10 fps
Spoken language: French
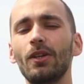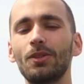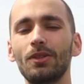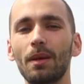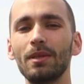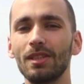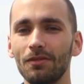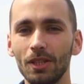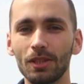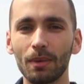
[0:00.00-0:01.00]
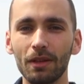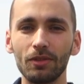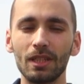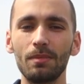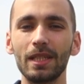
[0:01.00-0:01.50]
euh, de terminer cette vidéo, j'aimerais
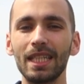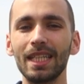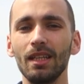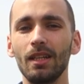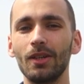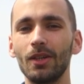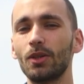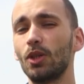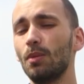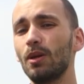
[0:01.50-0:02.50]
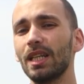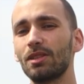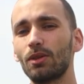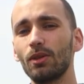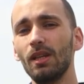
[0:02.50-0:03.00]
vous expliquer euh, comment
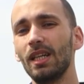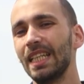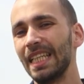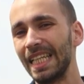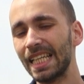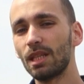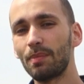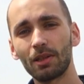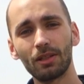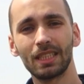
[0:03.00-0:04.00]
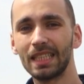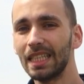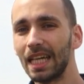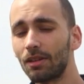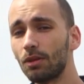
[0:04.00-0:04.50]
est-ce que il y a des personnes qui
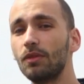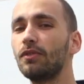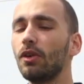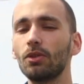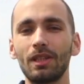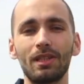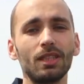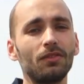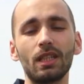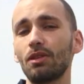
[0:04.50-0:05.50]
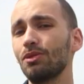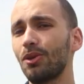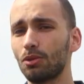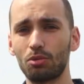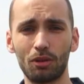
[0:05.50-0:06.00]
essayent de vous vendre des certifications,
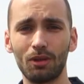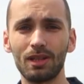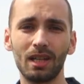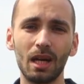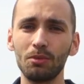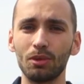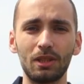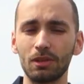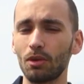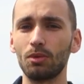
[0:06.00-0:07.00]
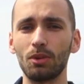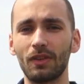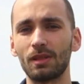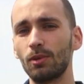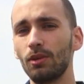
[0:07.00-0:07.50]
que ce soit sur Instagram, sur TikTok ou sur
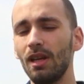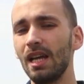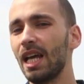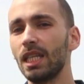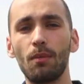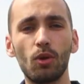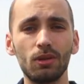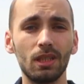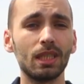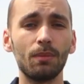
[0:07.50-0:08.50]
Facebook. Il y a beaucoup de sites